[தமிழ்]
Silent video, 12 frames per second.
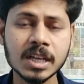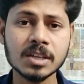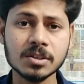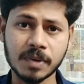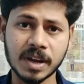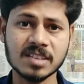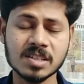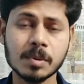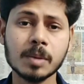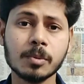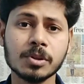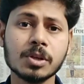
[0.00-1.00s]
ஸோ ஃபார் எக்ஸாம்பிள்
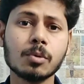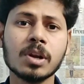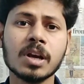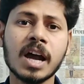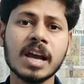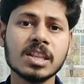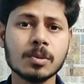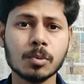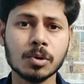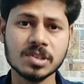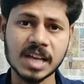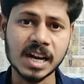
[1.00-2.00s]
இப்போ வந்துட்டு உங்களுக்கு ஆயிரத்தி
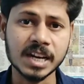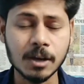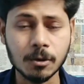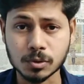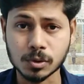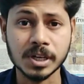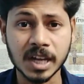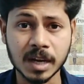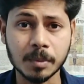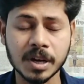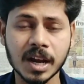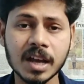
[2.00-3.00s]
முந்நூறு சேலரியாக அவங்க சொல்லிட்டாங்க
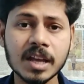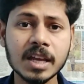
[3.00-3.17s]
அப்படின்னா